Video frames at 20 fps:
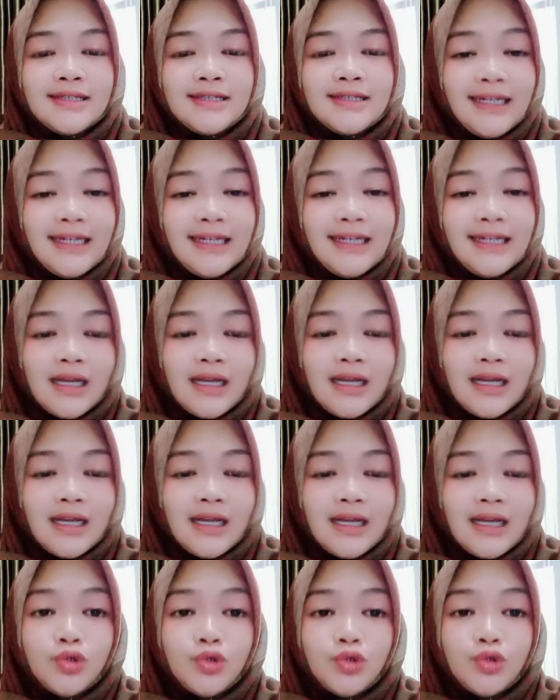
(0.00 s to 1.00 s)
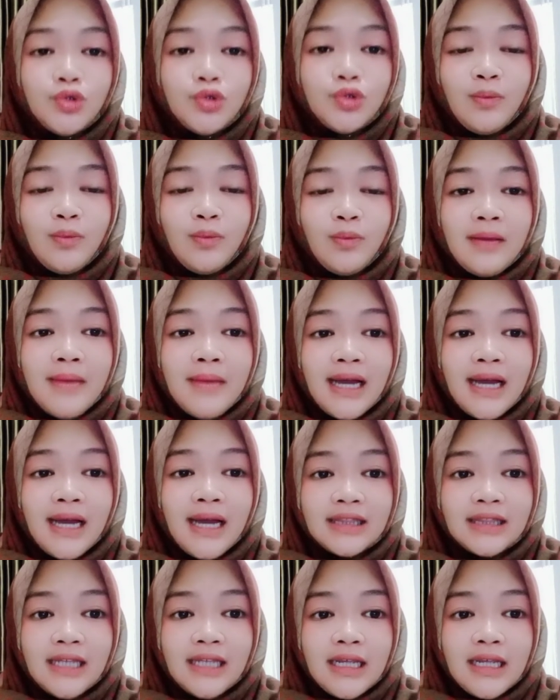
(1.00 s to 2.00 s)
jadi, untuk pemula
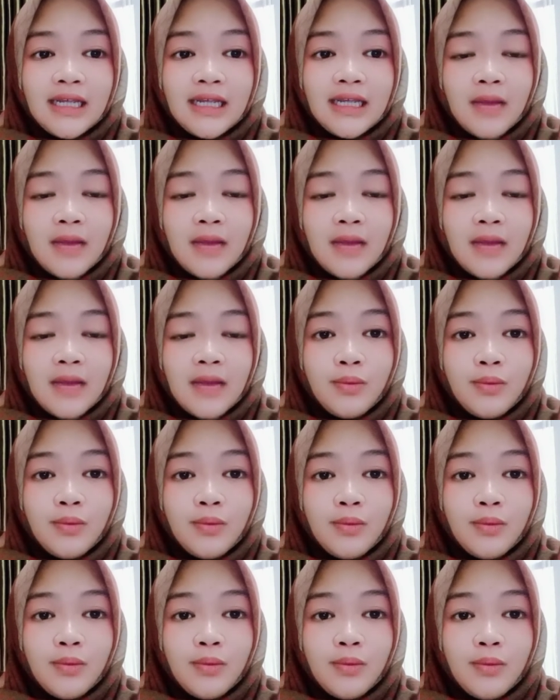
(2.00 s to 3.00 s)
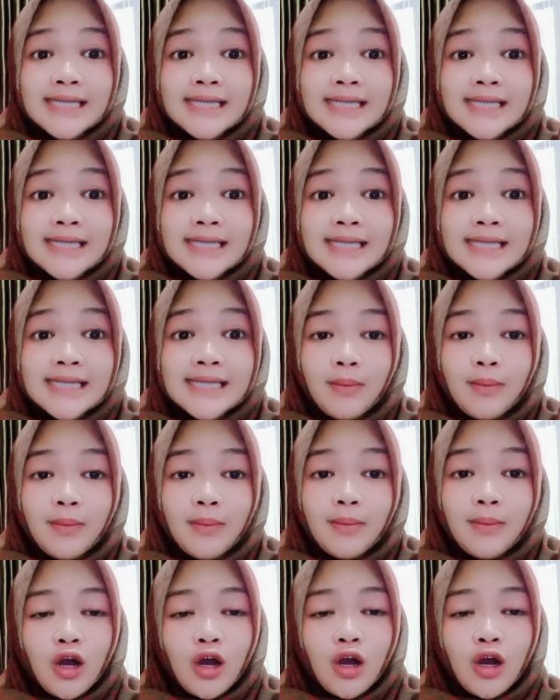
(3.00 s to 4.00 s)
banget nih yang baru memakai skincare
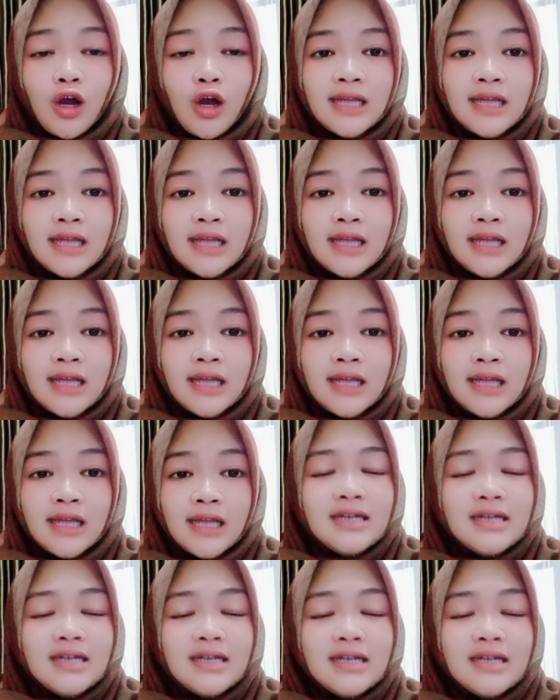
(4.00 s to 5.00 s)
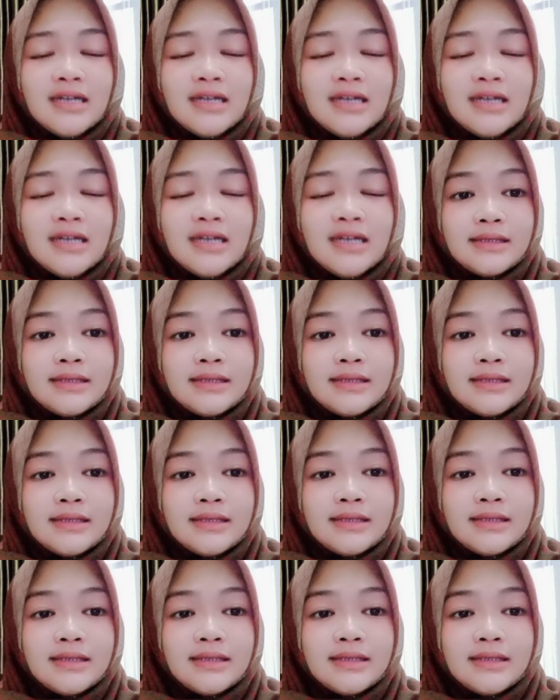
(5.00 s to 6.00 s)
by Oat,
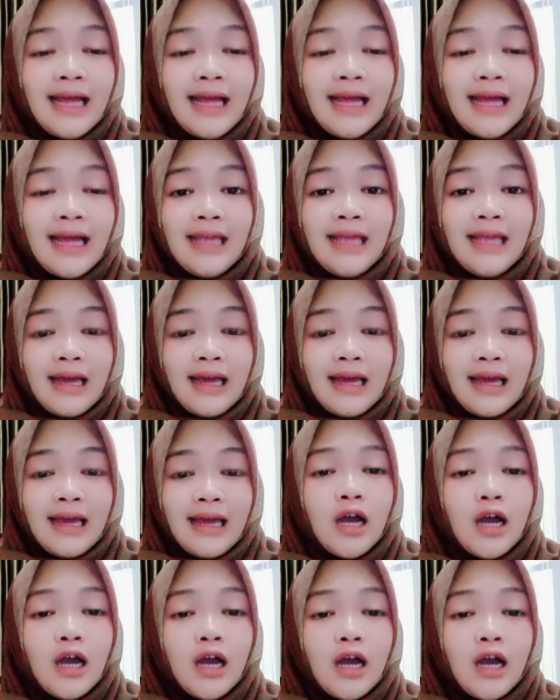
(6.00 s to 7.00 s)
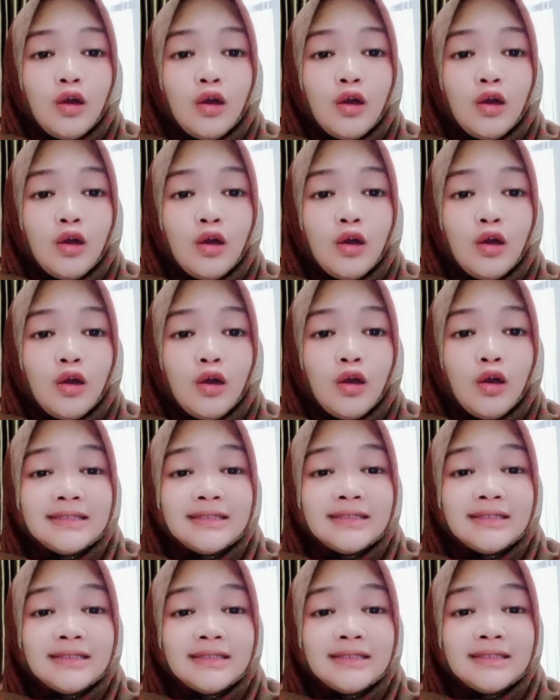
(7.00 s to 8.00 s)
sebaiknya kalian kalau
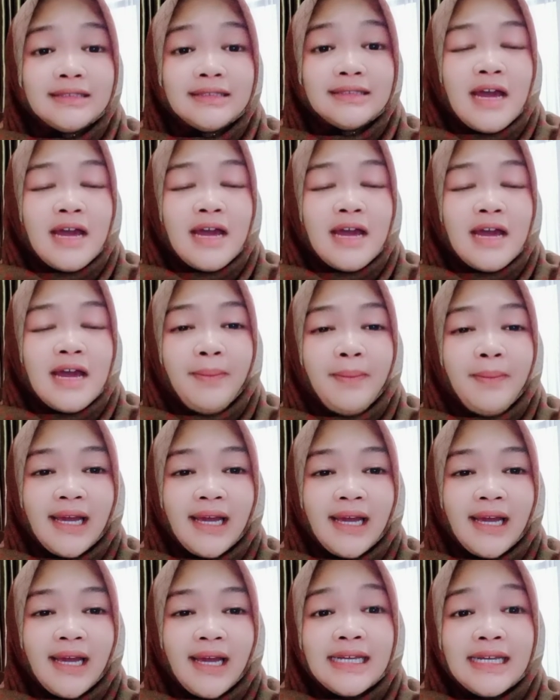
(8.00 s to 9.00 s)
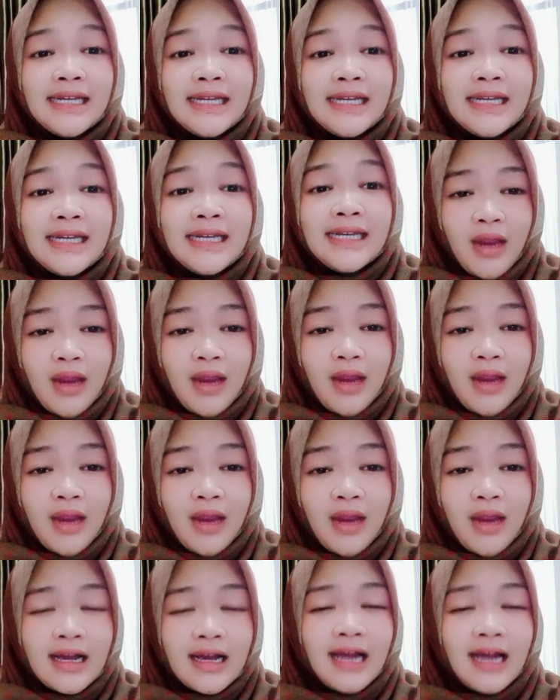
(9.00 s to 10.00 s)
misalnya memakai krim
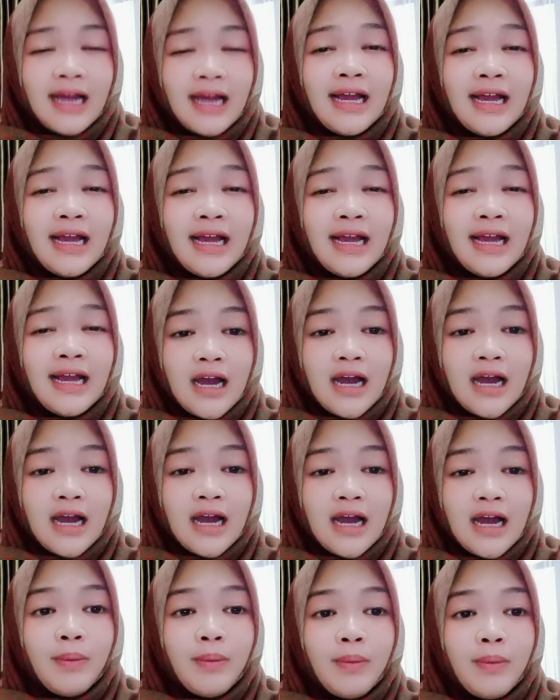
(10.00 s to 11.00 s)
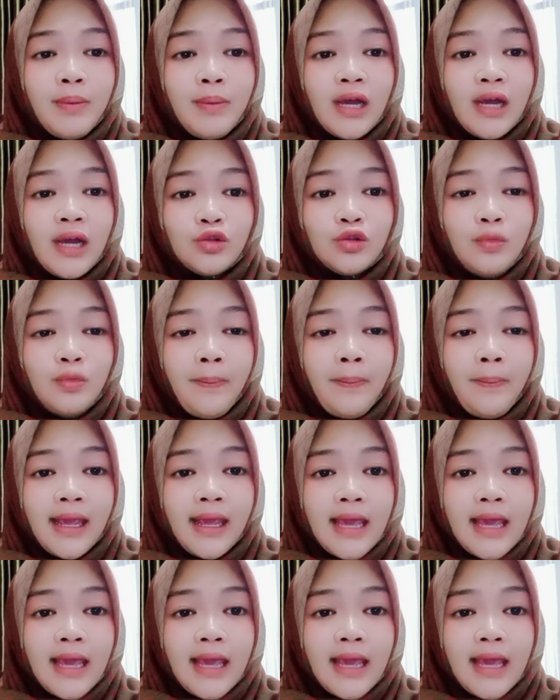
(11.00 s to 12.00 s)
ya, kadang-kadang kalau pemula itu
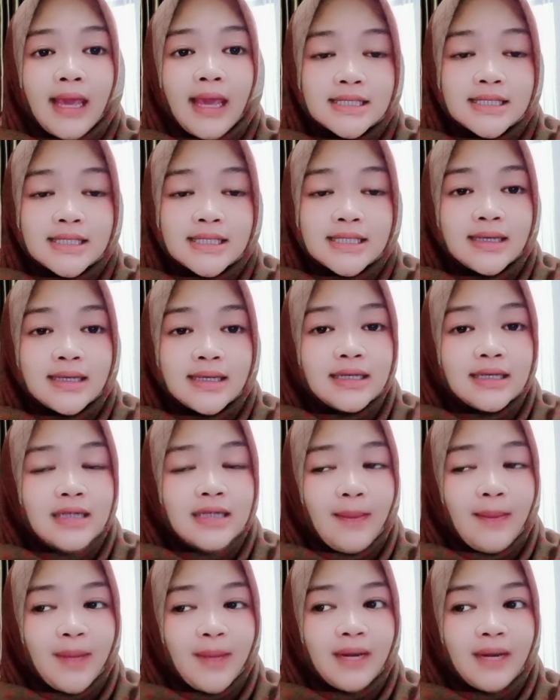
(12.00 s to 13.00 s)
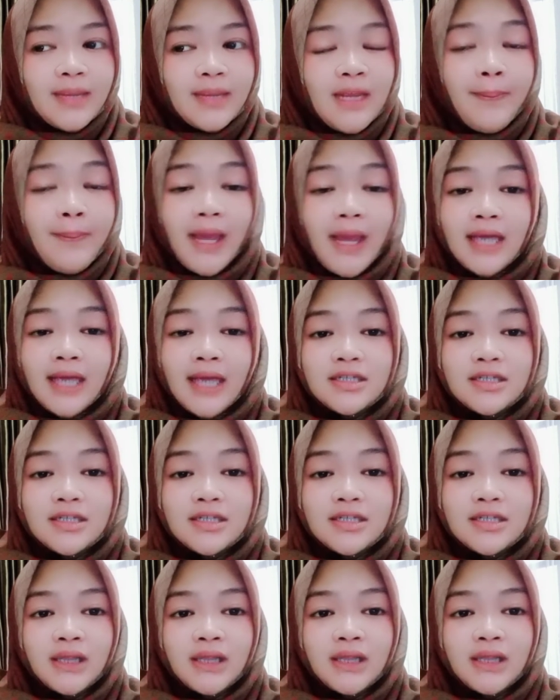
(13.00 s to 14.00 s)
pengen se, eh, apa namanya pengen
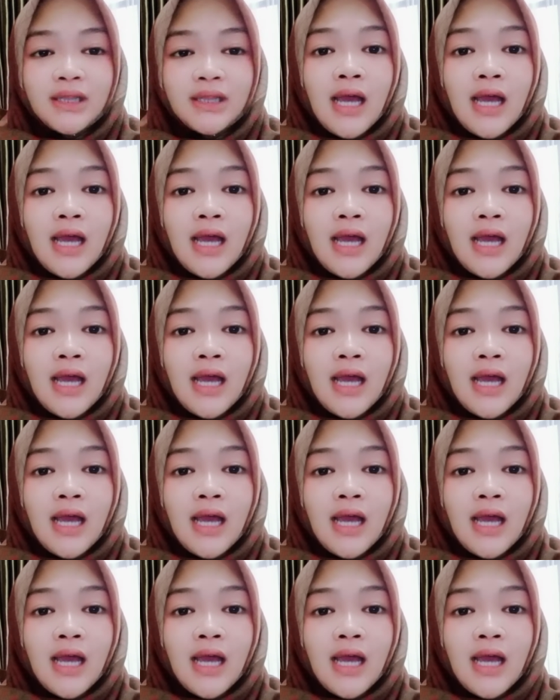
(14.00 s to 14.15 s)
cepat